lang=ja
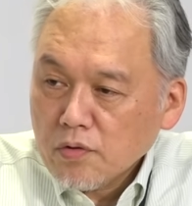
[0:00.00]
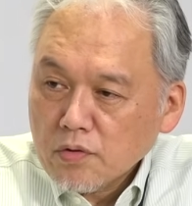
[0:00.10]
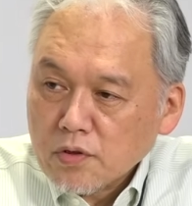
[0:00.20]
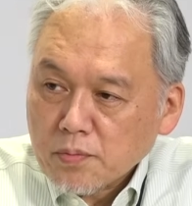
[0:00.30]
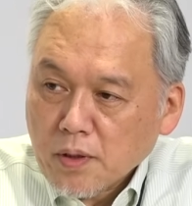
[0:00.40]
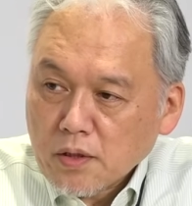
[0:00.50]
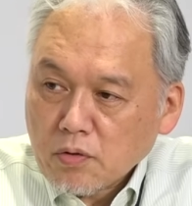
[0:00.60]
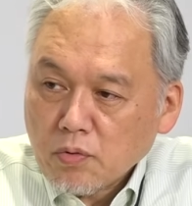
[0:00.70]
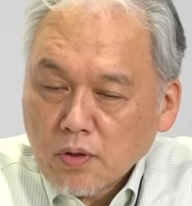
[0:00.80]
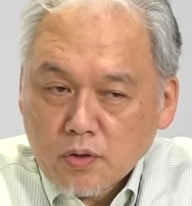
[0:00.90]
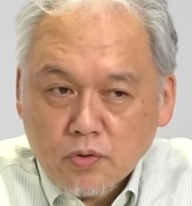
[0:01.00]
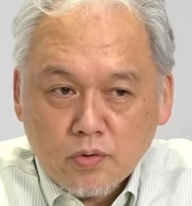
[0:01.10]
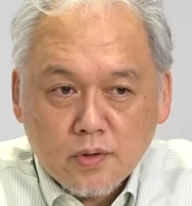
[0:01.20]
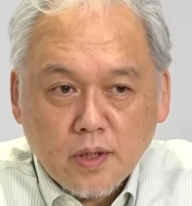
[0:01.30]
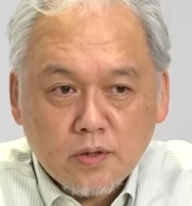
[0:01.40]
スマートフォンが
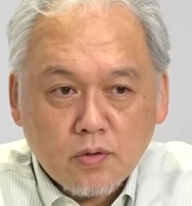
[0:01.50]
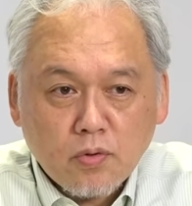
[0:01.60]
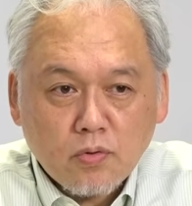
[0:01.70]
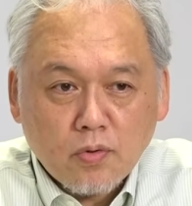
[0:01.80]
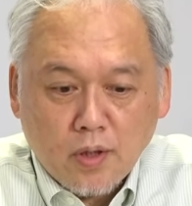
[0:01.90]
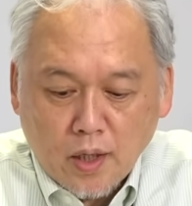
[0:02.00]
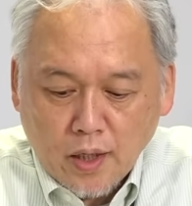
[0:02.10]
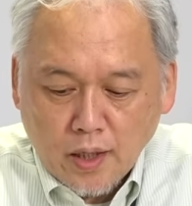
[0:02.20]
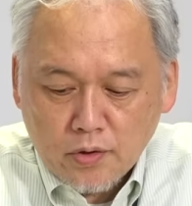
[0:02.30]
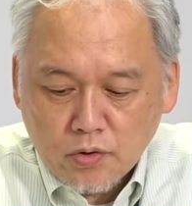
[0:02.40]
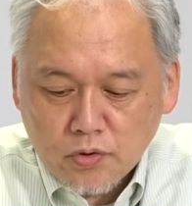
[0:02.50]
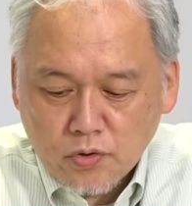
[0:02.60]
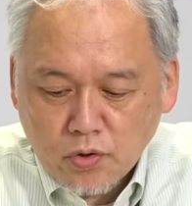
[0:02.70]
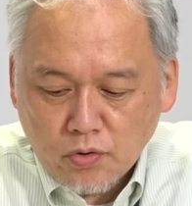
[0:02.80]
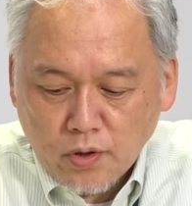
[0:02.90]
存在することを考えると
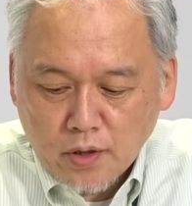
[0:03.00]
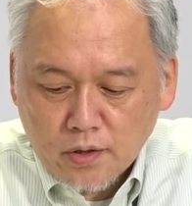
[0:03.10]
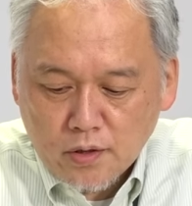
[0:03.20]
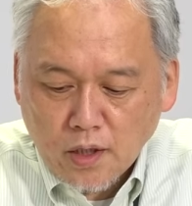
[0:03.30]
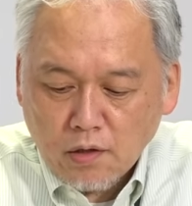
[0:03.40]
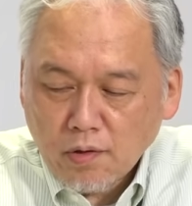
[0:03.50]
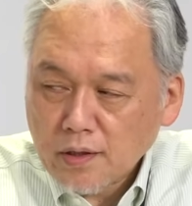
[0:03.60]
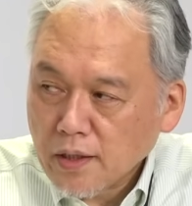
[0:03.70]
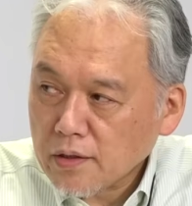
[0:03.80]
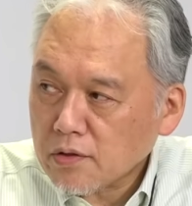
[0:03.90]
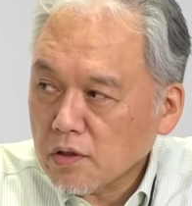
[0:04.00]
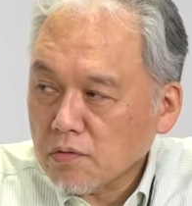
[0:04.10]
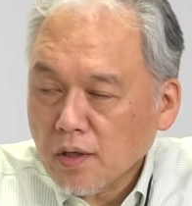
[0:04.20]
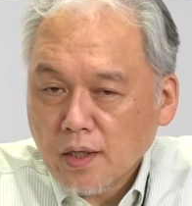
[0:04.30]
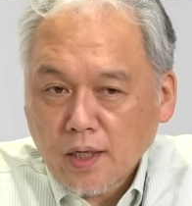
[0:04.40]
ちょっとHD はねっていう
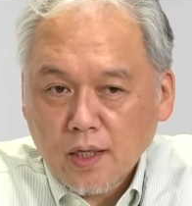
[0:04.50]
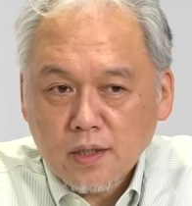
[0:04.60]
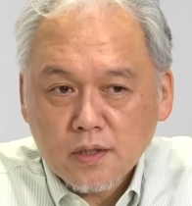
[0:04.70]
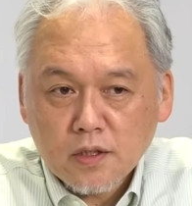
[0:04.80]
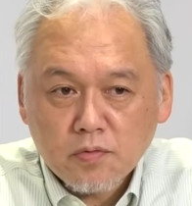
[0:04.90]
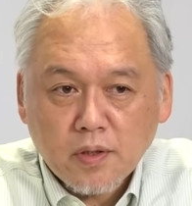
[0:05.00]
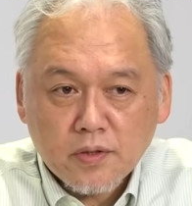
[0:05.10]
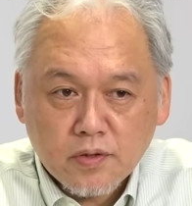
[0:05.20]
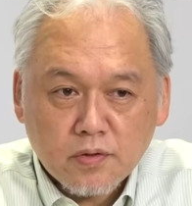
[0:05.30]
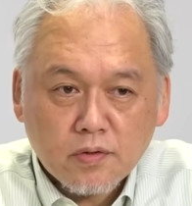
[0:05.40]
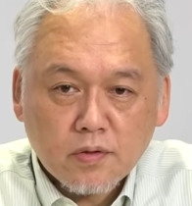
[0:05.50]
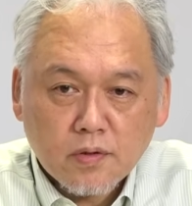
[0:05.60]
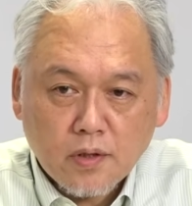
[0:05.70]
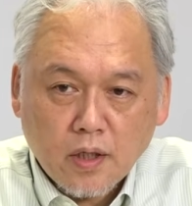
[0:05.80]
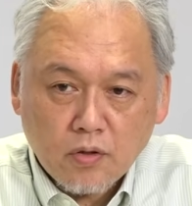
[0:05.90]
のは感じはする
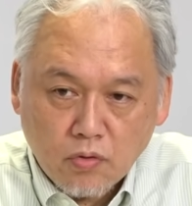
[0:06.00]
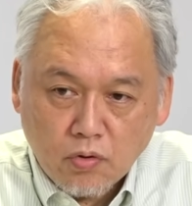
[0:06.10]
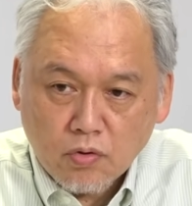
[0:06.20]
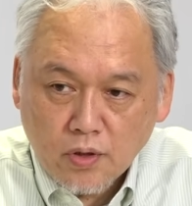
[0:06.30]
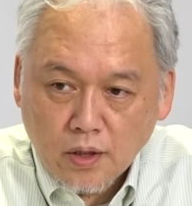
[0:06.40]
けど、た